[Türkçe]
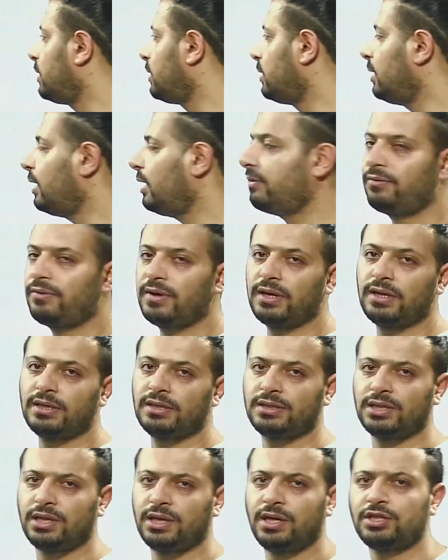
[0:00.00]
adıyla
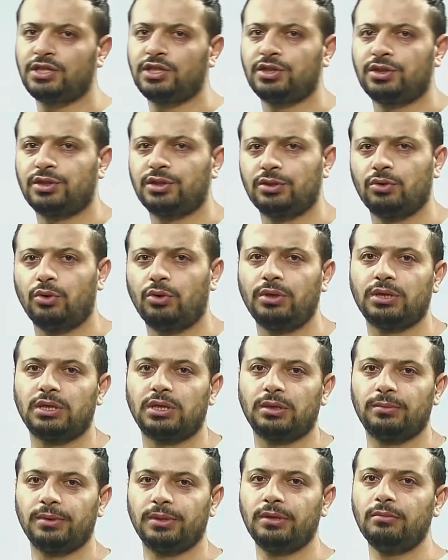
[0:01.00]
fc eşittir
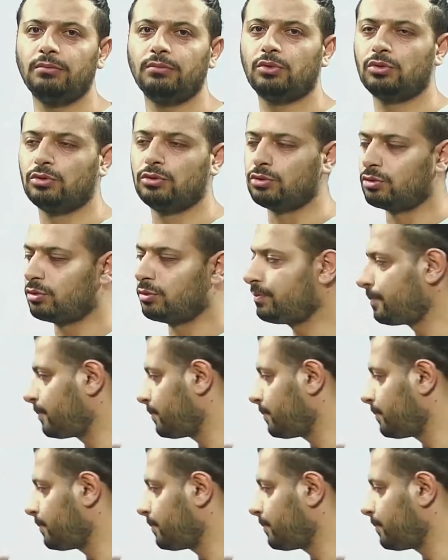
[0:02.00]
12 birim bulunur.